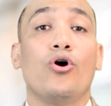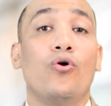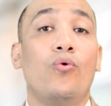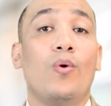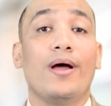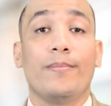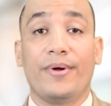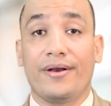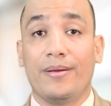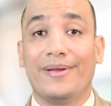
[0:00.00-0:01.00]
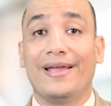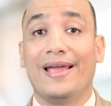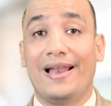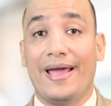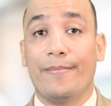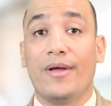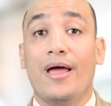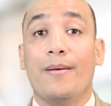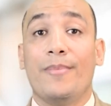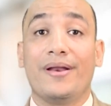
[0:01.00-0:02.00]
جوه برنامج الهاب
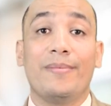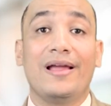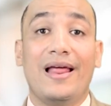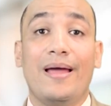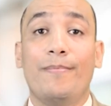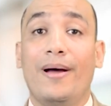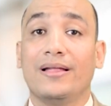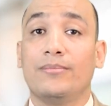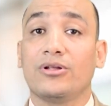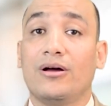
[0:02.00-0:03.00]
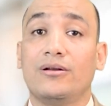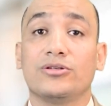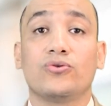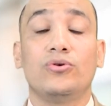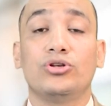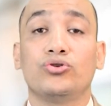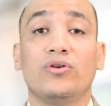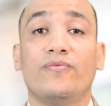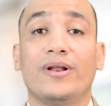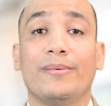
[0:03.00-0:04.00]
برنامج الهاب بعد ما تخلص كل
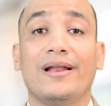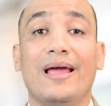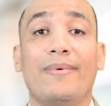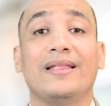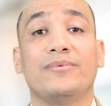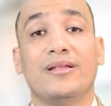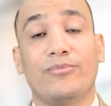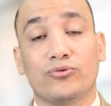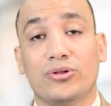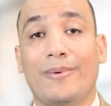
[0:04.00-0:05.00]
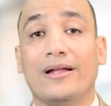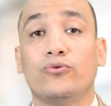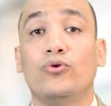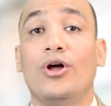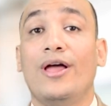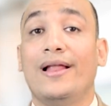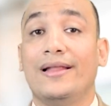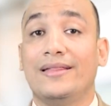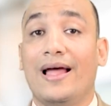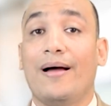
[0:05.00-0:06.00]
الشغل في برنامج الهاب هتبتدي برضو تبعته
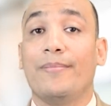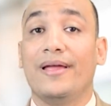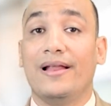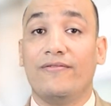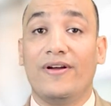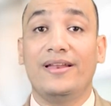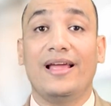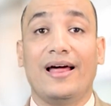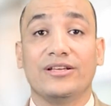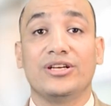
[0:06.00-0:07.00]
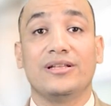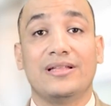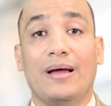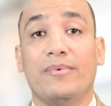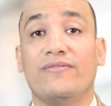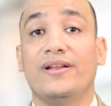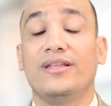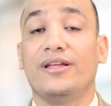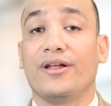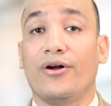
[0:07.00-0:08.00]
للدعم الفني علشان الدعم
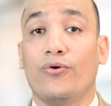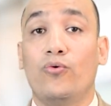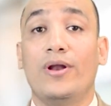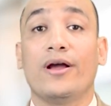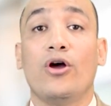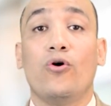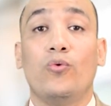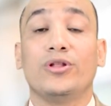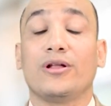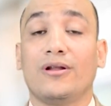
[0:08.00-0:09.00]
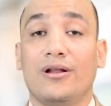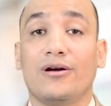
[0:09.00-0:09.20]
الفني يراجعه لك ويطلع